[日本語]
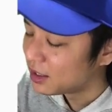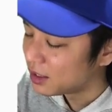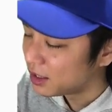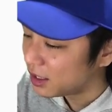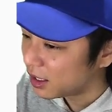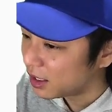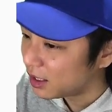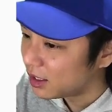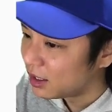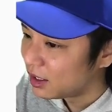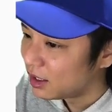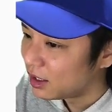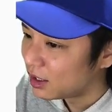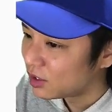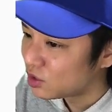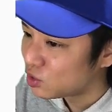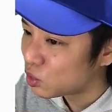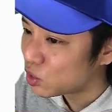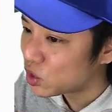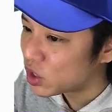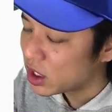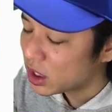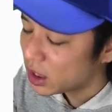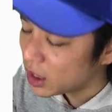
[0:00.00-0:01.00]
ね、え
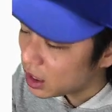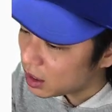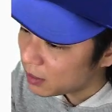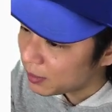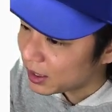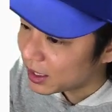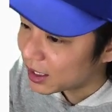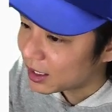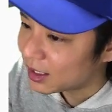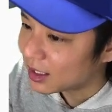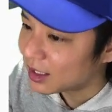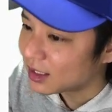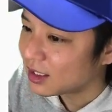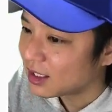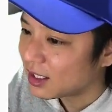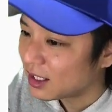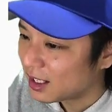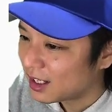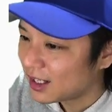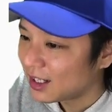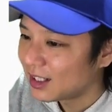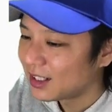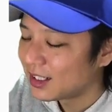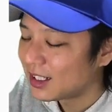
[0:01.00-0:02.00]
調子いいみたいなんで
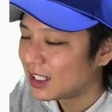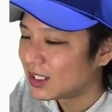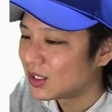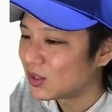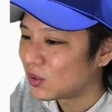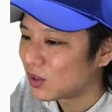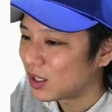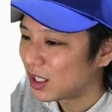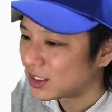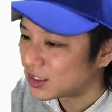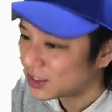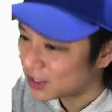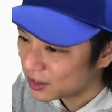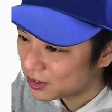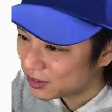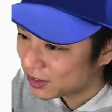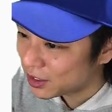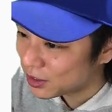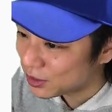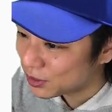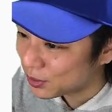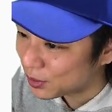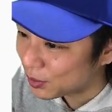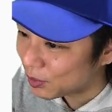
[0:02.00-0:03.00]
ね、なんとかしてく
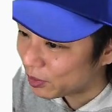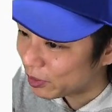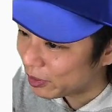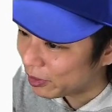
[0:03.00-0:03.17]
れると